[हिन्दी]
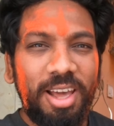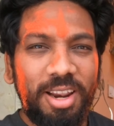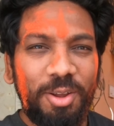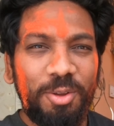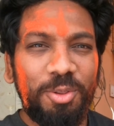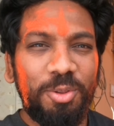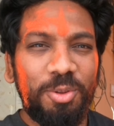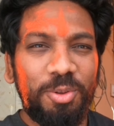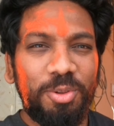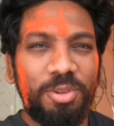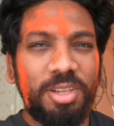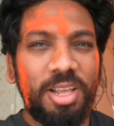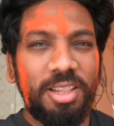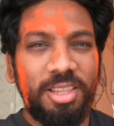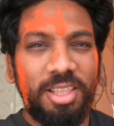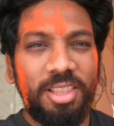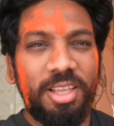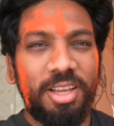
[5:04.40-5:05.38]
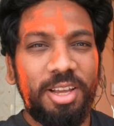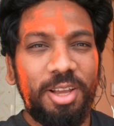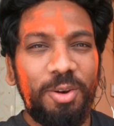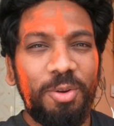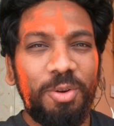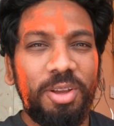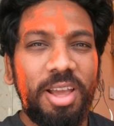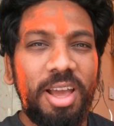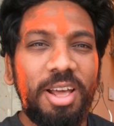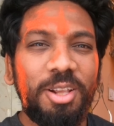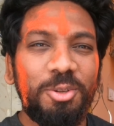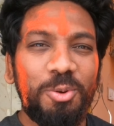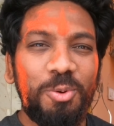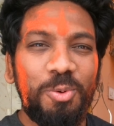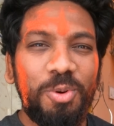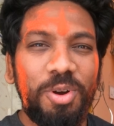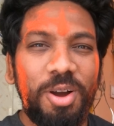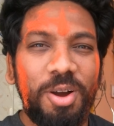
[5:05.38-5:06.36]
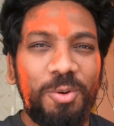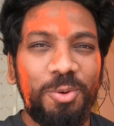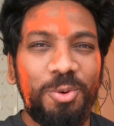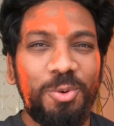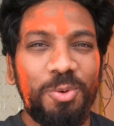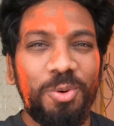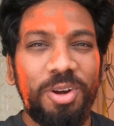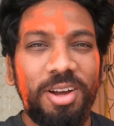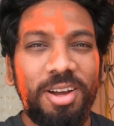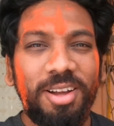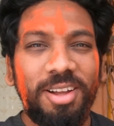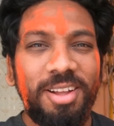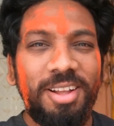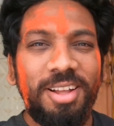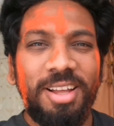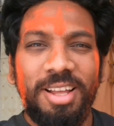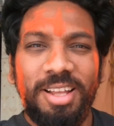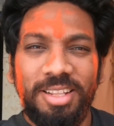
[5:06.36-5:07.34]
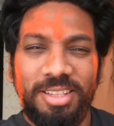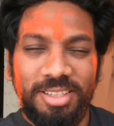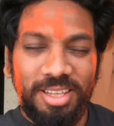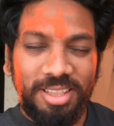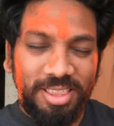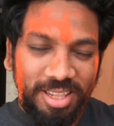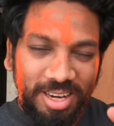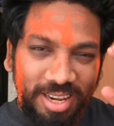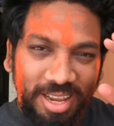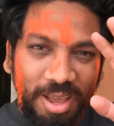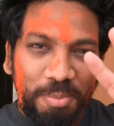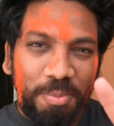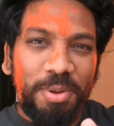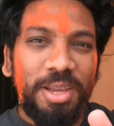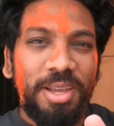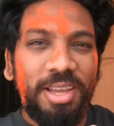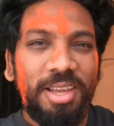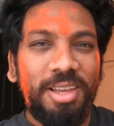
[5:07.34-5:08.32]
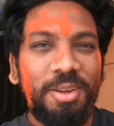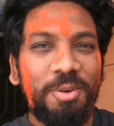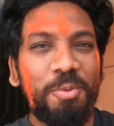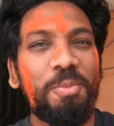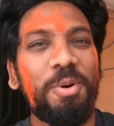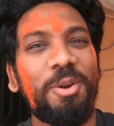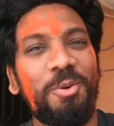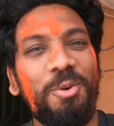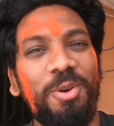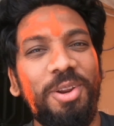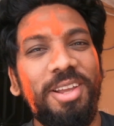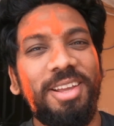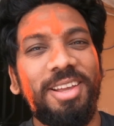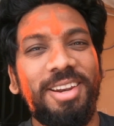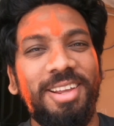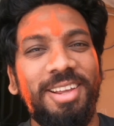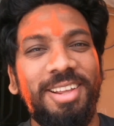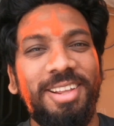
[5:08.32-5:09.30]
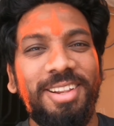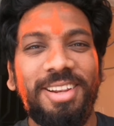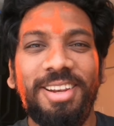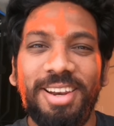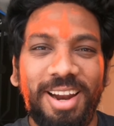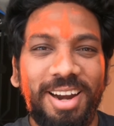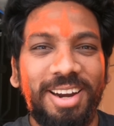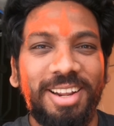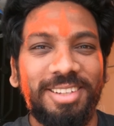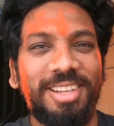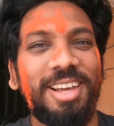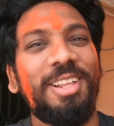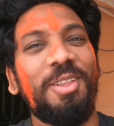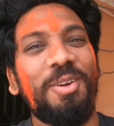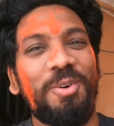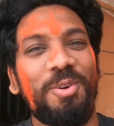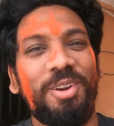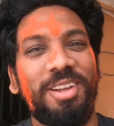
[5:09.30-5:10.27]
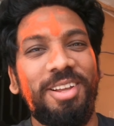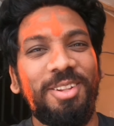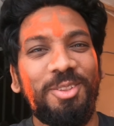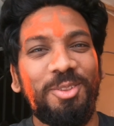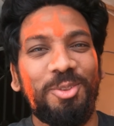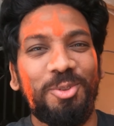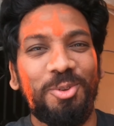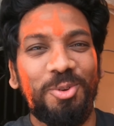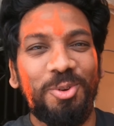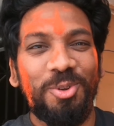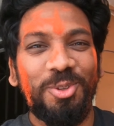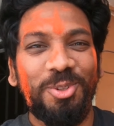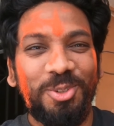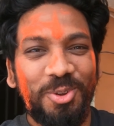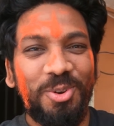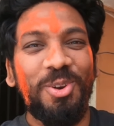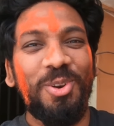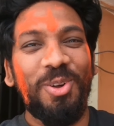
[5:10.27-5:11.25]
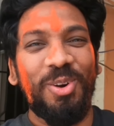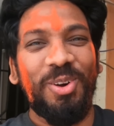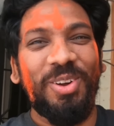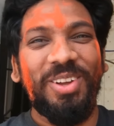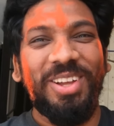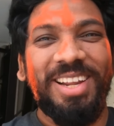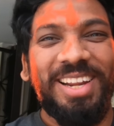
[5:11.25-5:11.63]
आ रहे हो तो शांति से खेलो क्या सोऊंगा उठूंगा जितनी आपकी उम्र हो रही है ना नाटक ज़्यादा हो रहा है तो सुन लो